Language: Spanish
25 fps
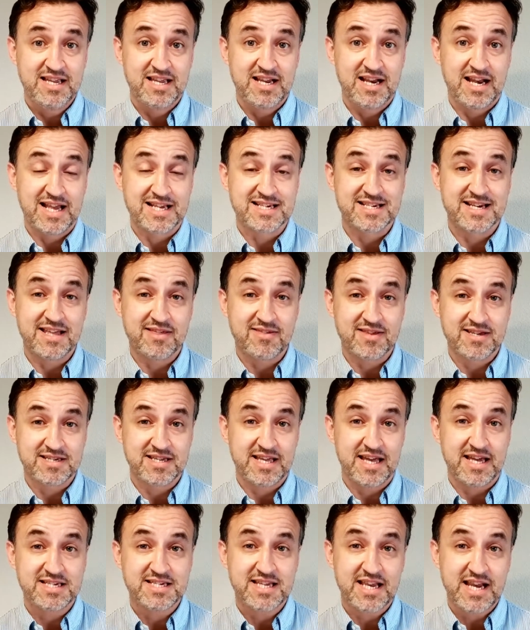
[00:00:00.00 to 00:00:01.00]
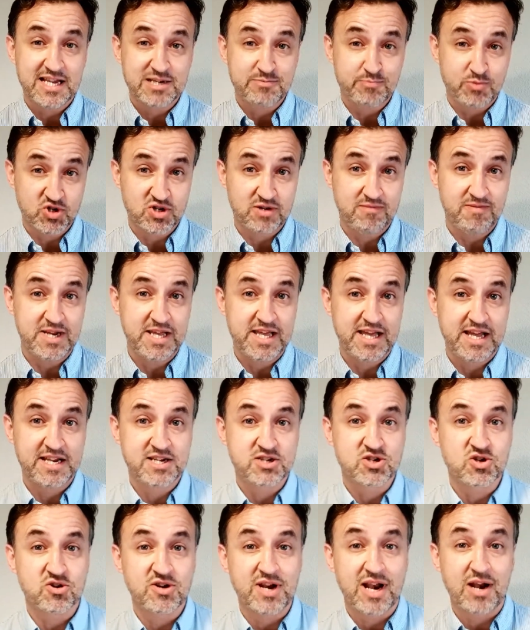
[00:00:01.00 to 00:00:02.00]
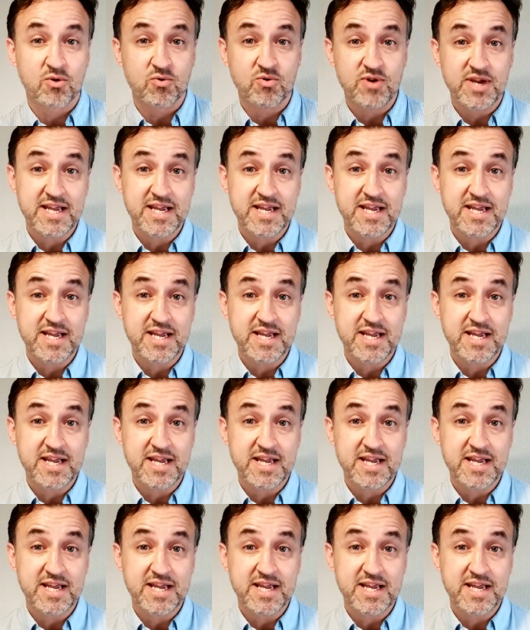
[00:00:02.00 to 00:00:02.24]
las necesidades y las posibilidades con algún